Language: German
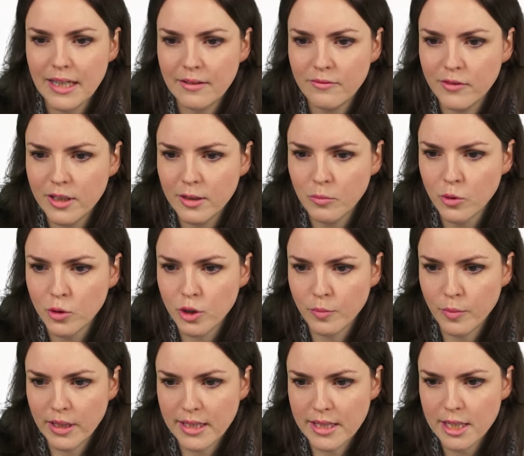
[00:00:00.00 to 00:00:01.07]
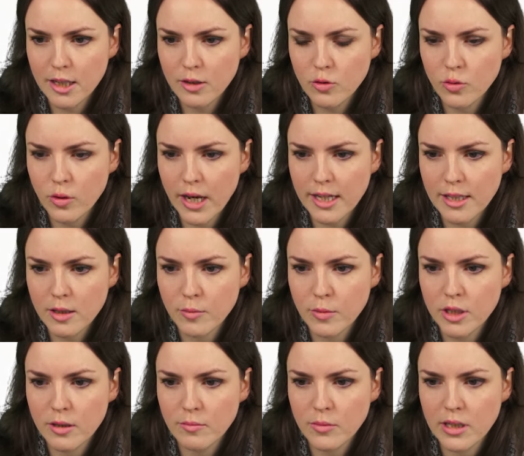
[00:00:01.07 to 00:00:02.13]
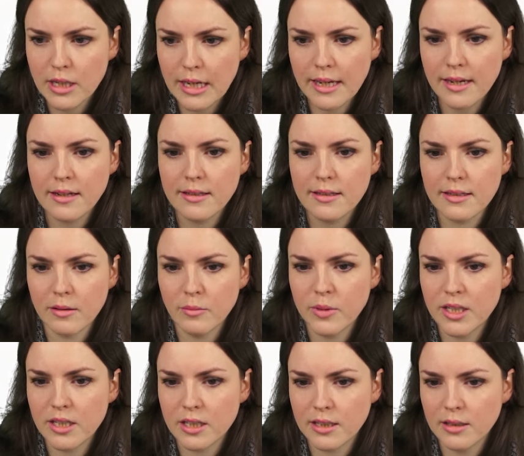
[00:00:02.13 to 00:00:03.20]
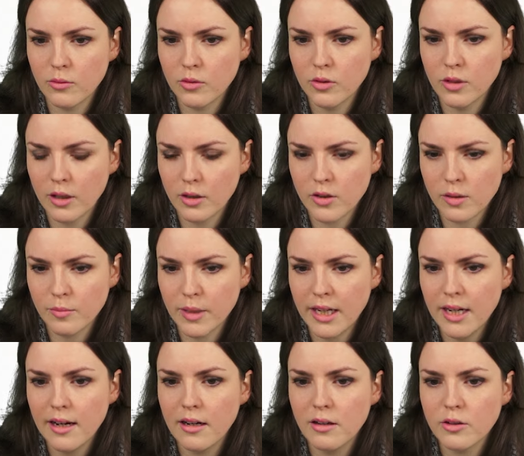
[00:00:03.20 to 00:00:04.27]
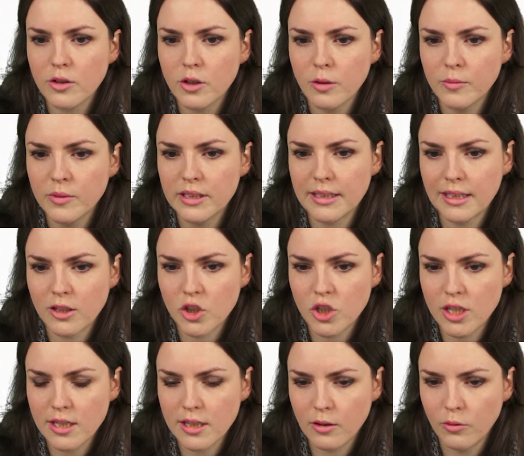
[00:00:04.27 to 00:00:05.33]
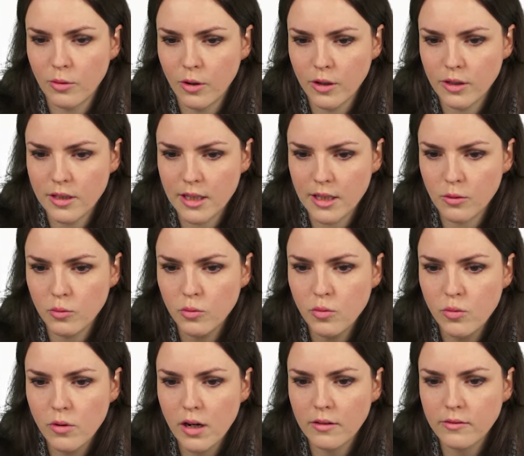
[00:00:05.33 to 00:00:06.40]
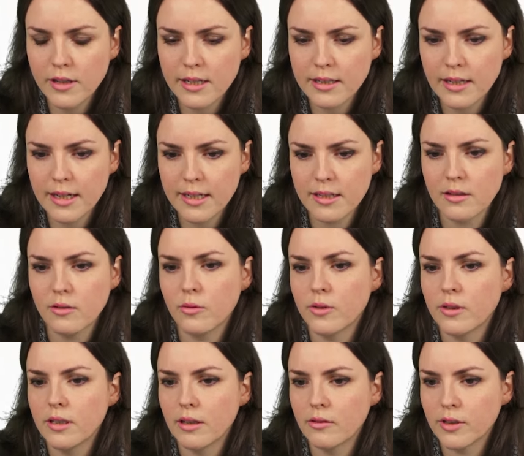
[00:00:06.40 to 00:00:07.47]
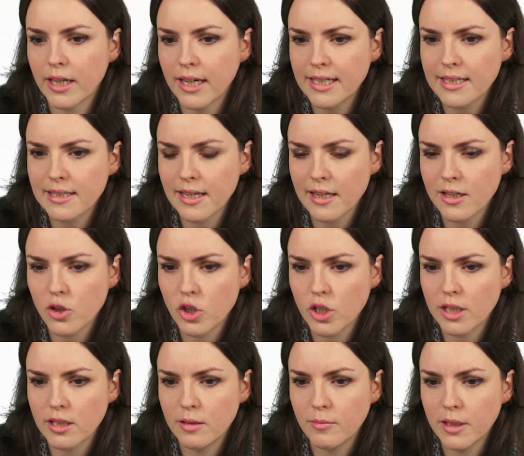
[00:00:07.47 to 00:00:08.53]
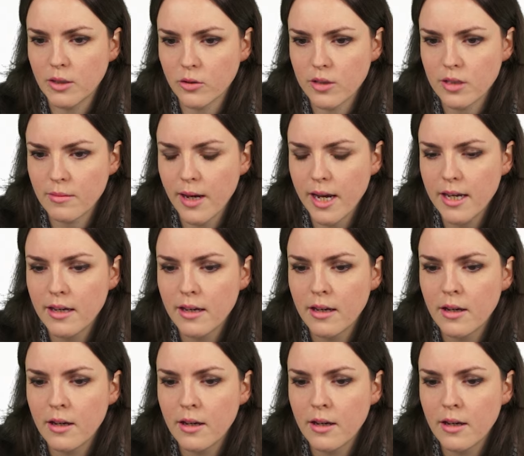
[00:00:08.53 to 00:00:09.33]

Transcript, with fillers: Wir multiplizieren zuerst mit dem dx, damit es hier unten aus dem Nenner rauskommt. Dann steht da nur noch du auf der Seite und auf der rechten Seite steht die minus 2